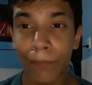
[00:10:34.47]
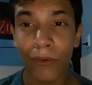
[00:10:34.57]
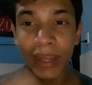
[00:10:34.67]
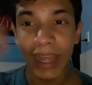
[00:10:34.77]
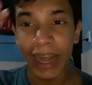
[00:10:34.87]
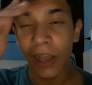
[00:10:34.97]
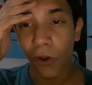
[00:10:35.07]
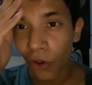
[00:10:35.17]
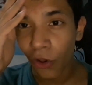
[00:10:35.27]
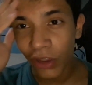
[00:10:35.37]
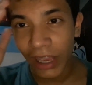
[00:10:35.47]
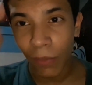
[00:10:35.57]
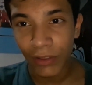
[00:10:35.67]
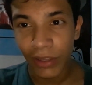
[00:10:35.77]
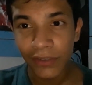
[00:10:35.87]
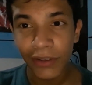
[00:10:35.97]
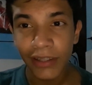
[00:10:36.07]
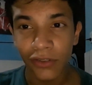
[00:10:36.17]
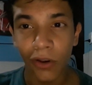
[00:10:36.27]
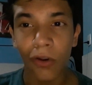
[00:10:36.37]
porque recordó que cuando hizo
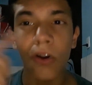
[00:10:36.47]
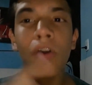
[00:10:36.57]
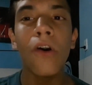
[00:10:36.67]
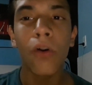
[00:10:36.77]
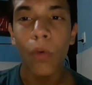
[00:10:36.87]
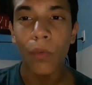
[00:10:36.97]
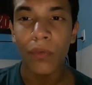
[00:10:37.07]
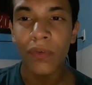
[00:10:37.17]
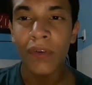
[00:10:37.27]
hizo con Goku,